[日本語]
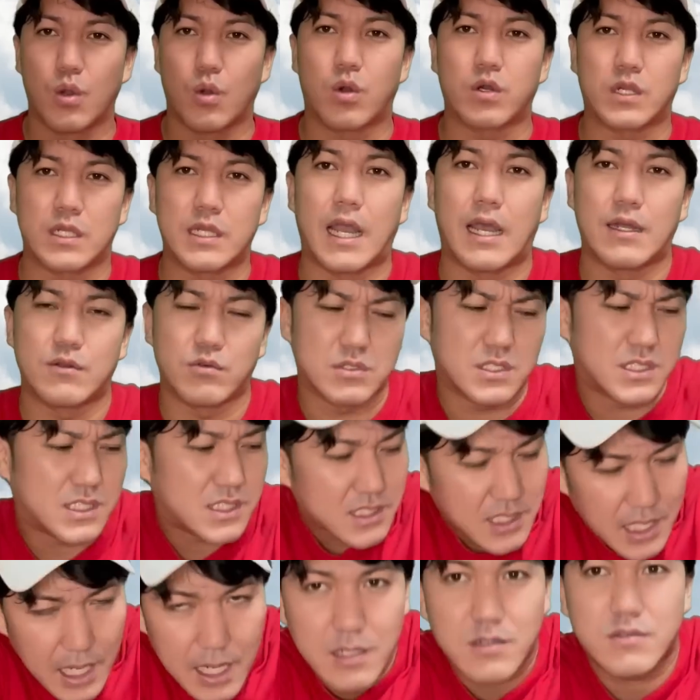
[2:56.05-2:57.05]
これね、あの、
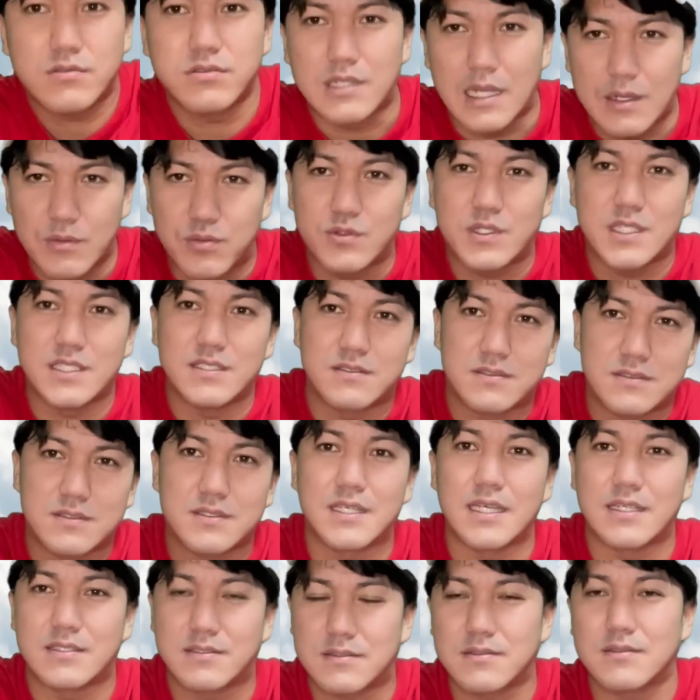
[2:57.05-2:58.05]
近くで吹き
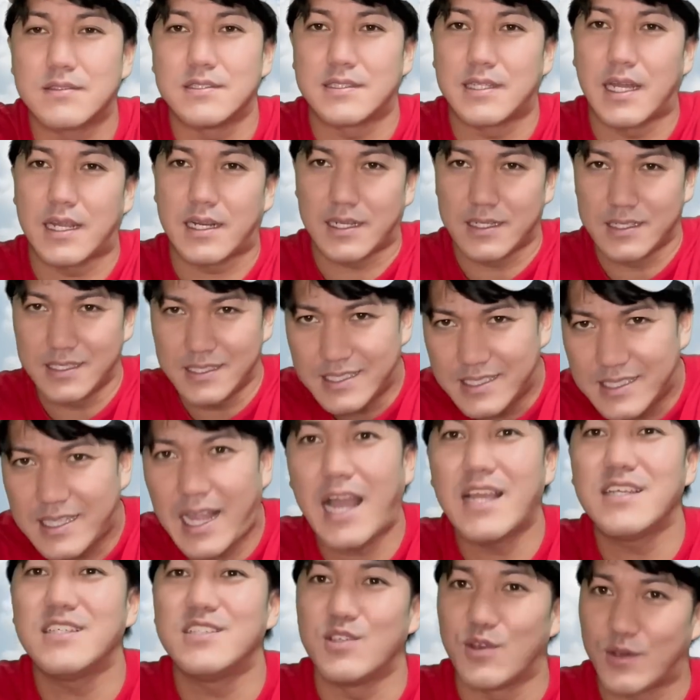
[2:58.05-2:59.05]
付けすぎたら
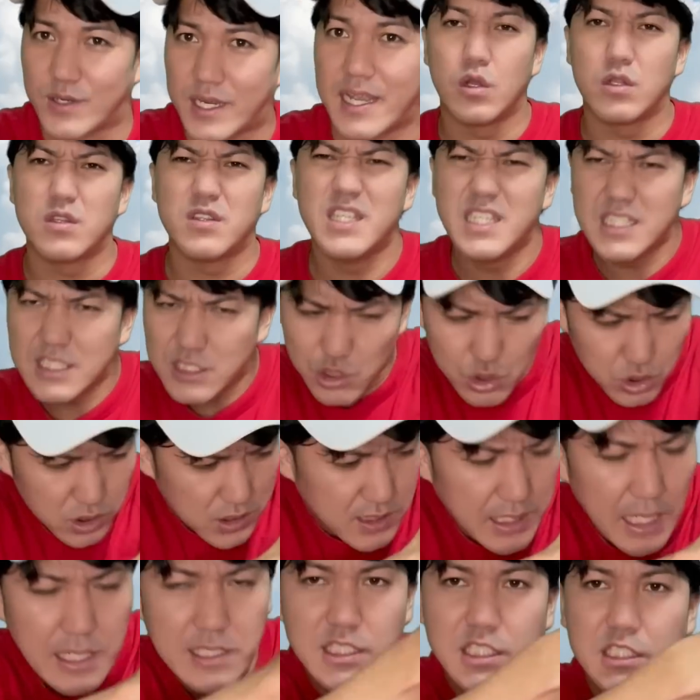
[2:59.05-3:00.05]
痛いんよね。20
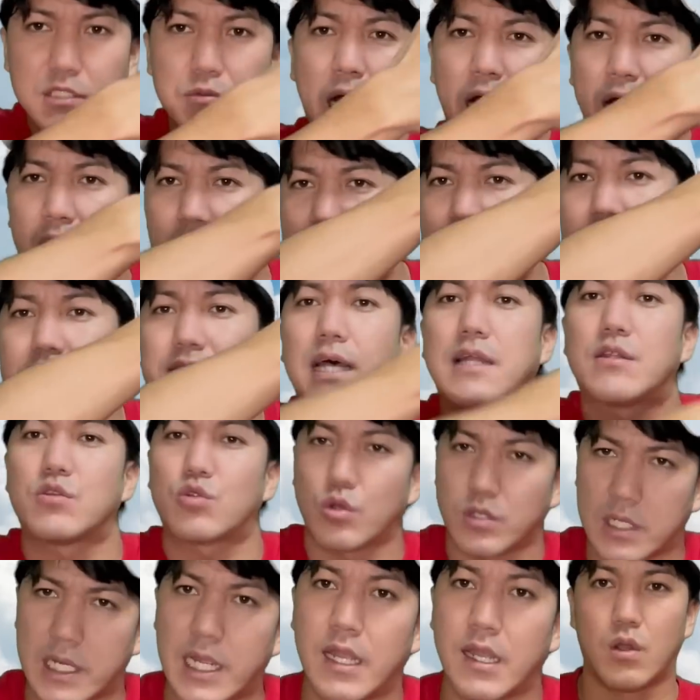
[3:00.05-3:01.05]
センチは離さん
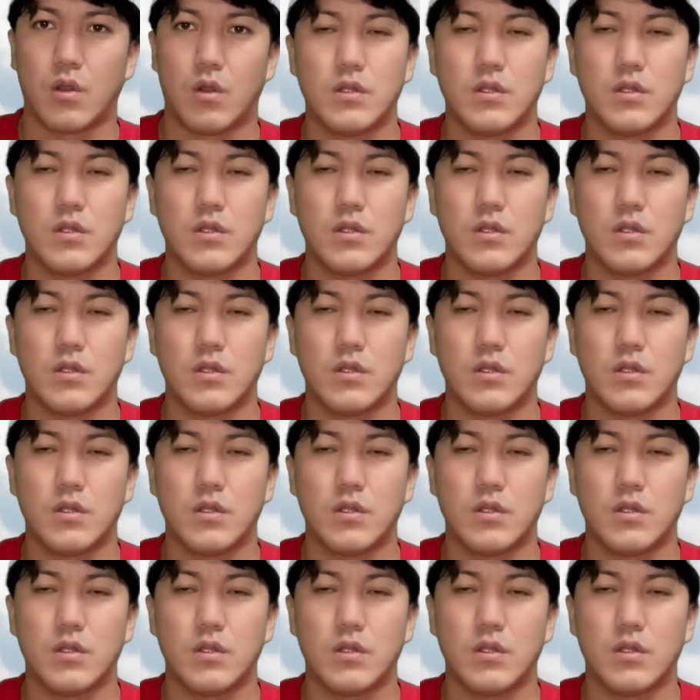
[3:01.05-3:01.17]
とね。